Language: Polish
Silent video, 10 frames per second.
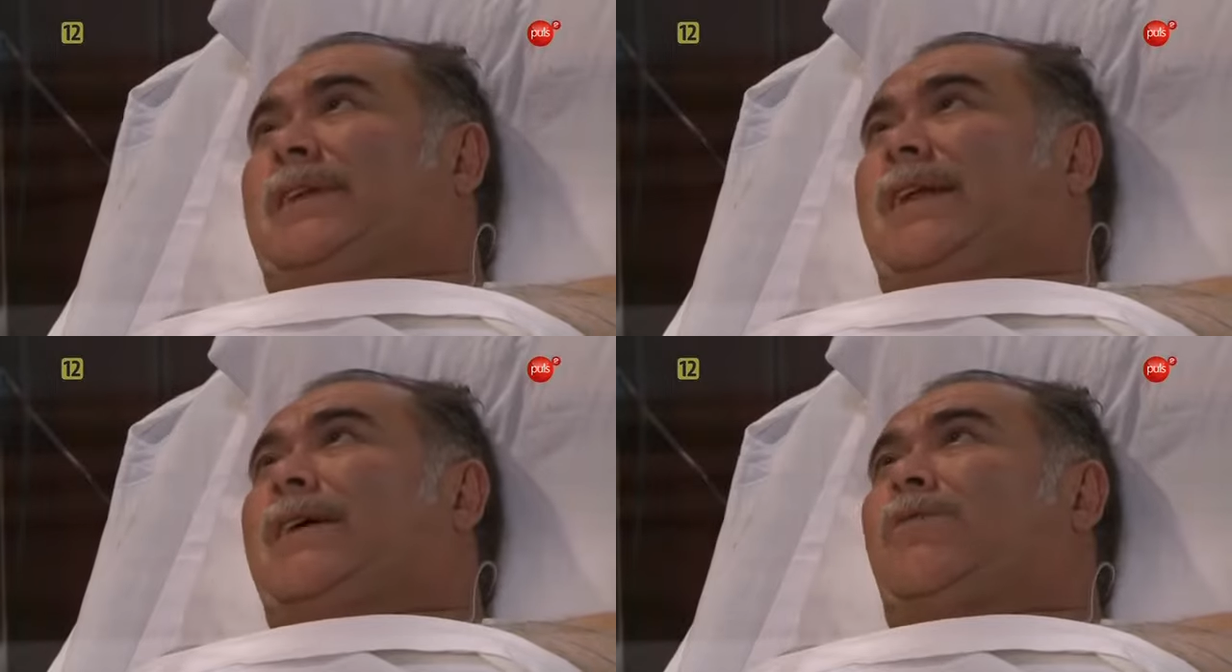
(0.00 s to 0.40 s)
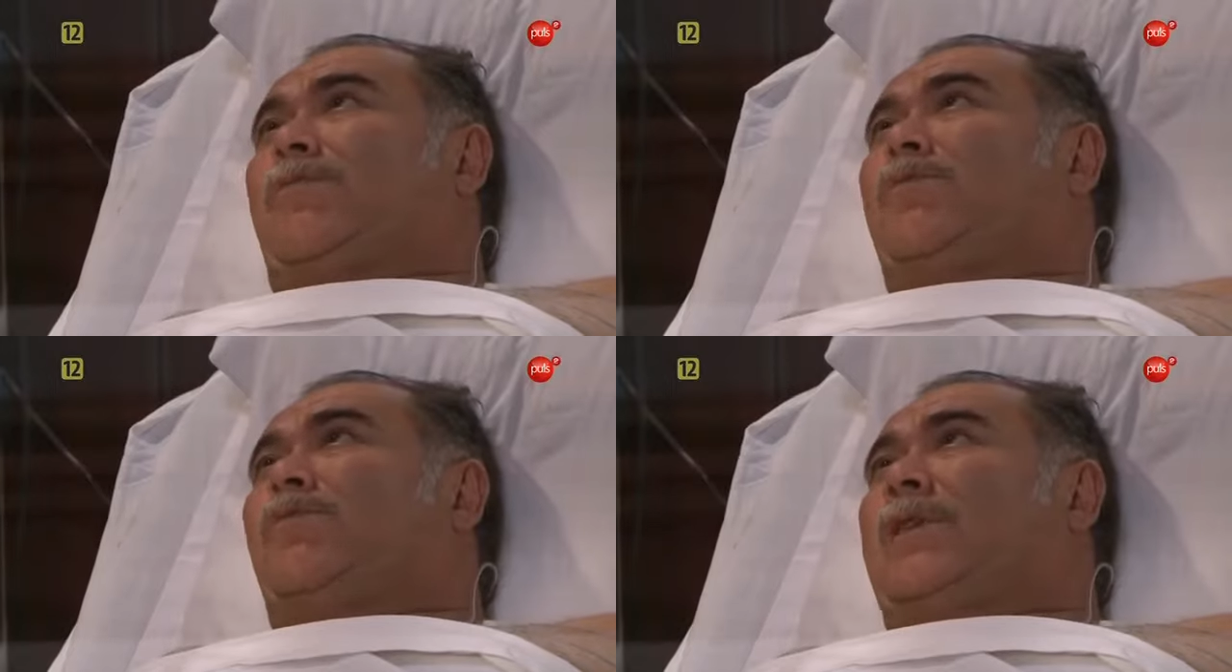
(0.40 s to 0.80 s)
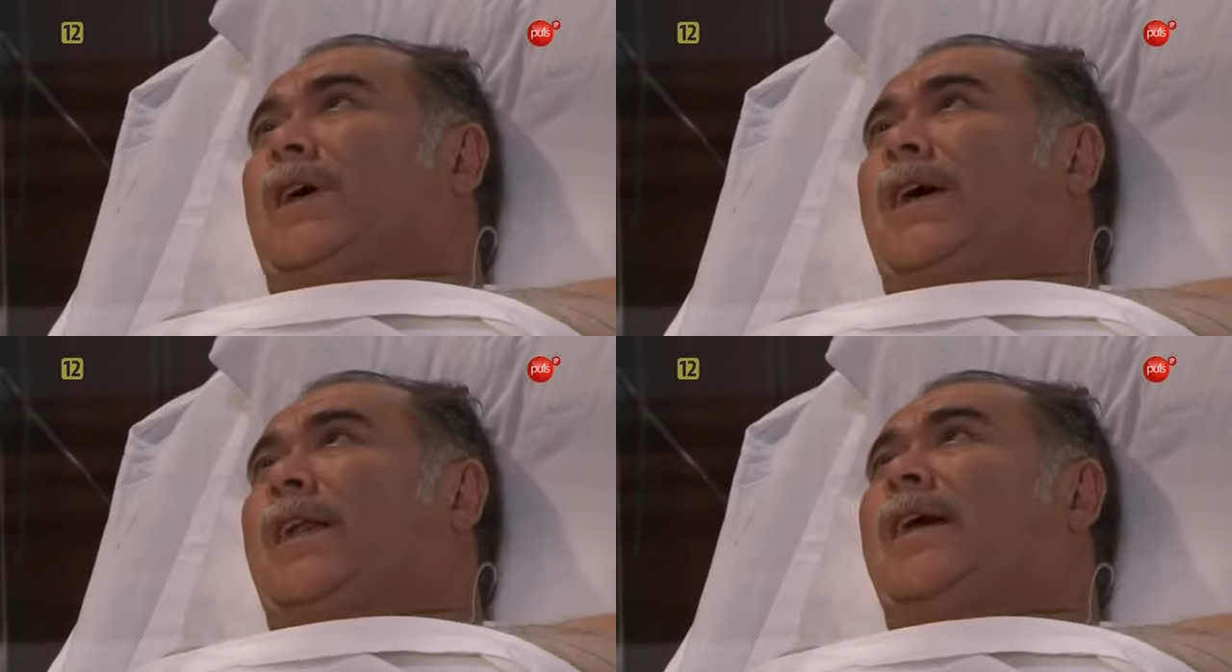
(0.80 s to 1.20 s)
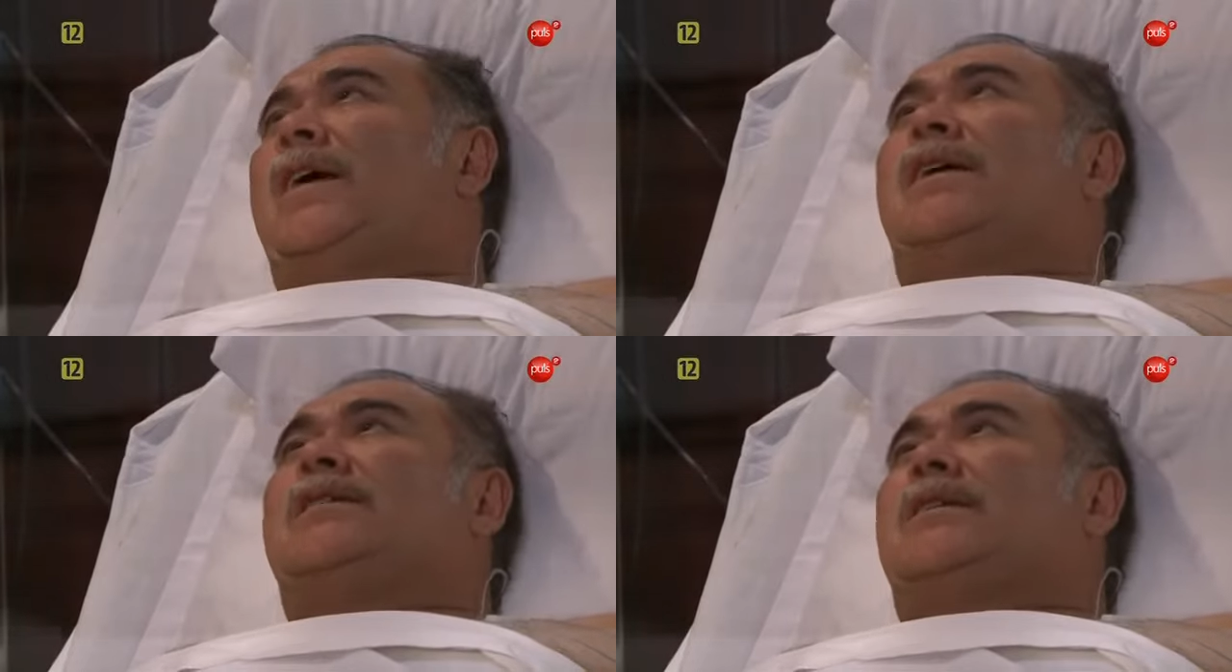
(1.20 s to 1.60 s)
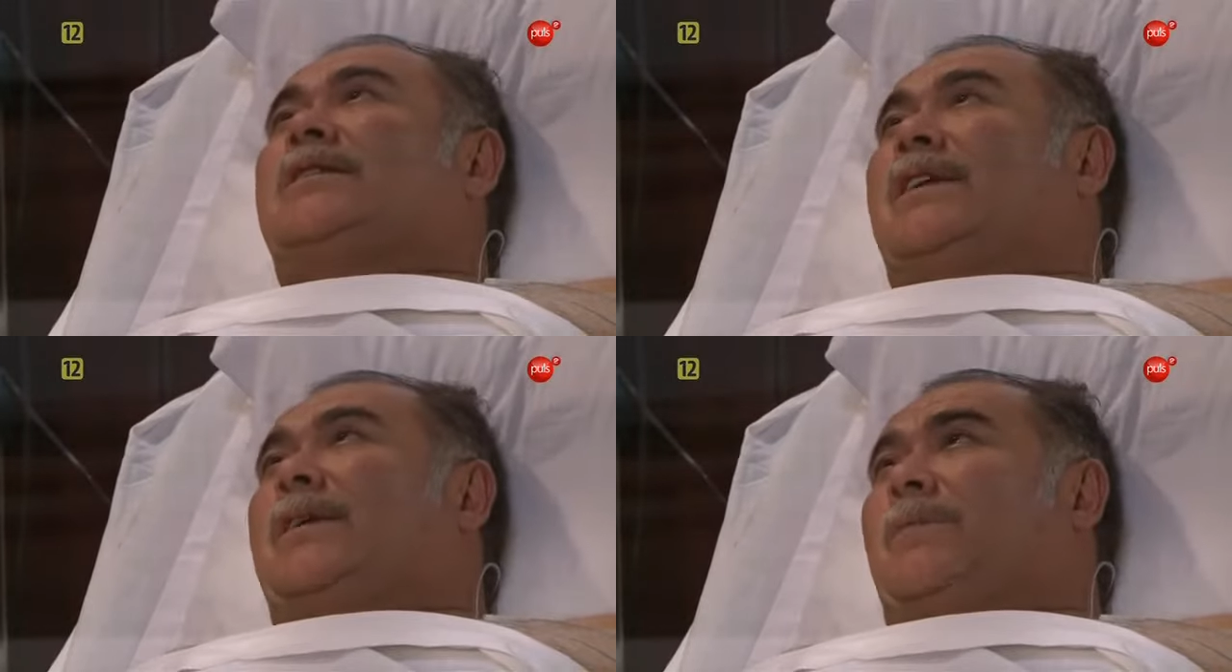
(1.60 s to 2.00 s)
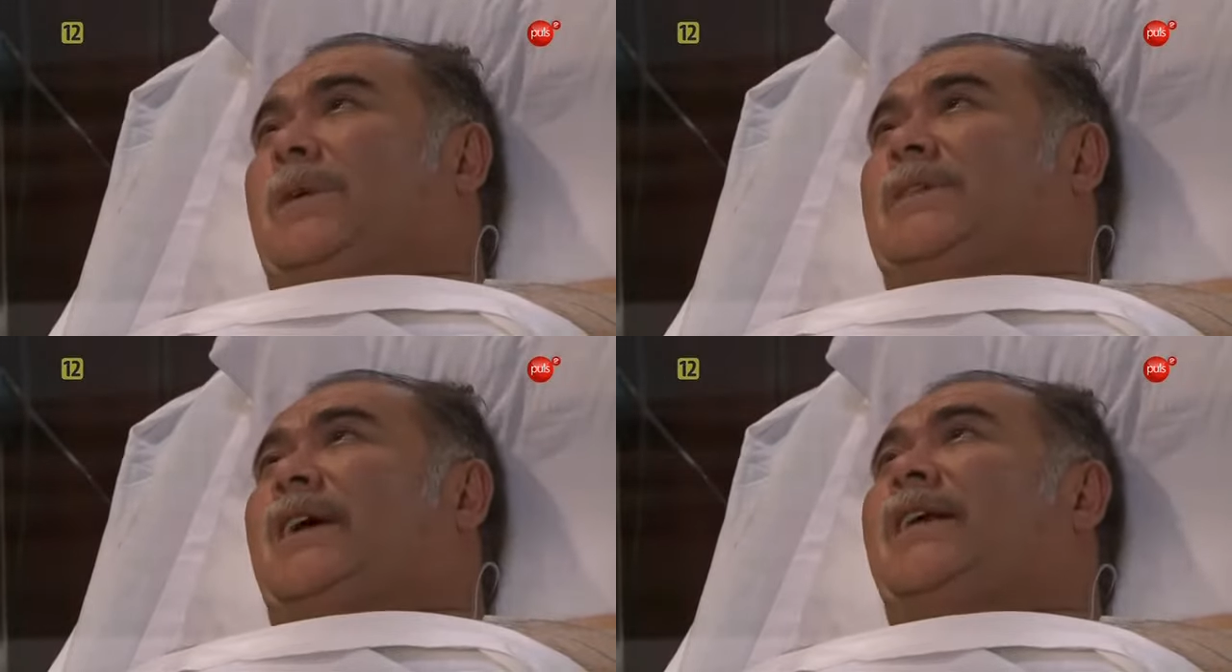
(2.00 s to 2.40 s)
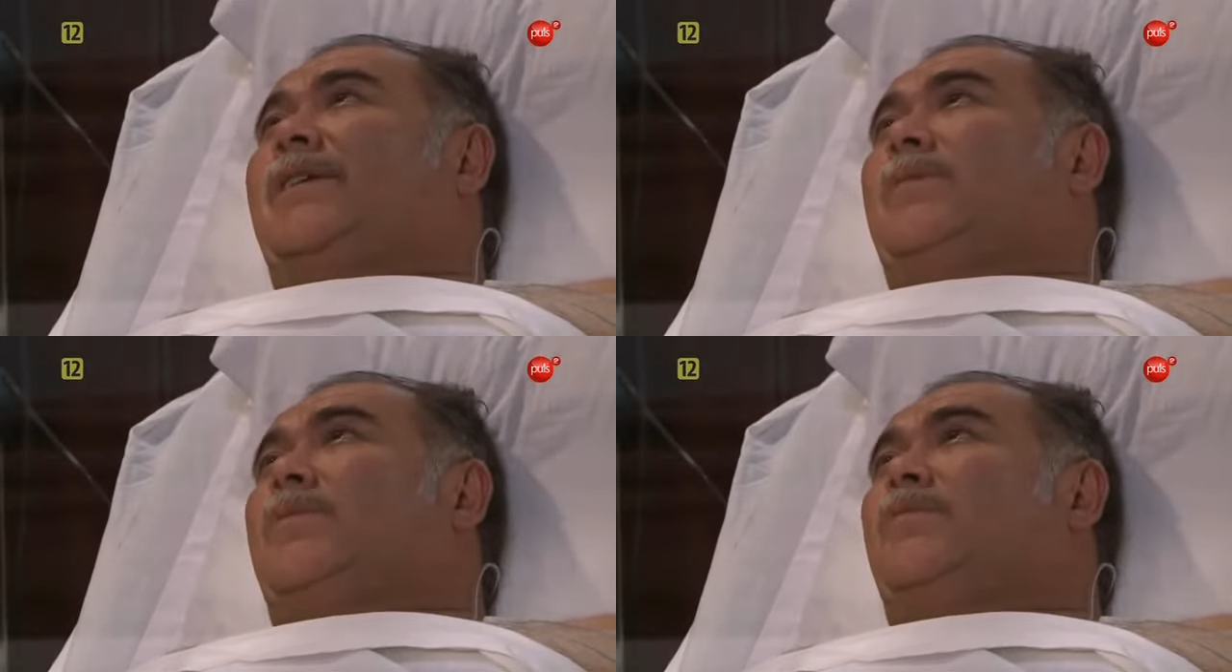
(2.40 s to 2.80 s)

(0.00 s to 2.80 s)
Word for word: i udawania jej przez taki długi czas.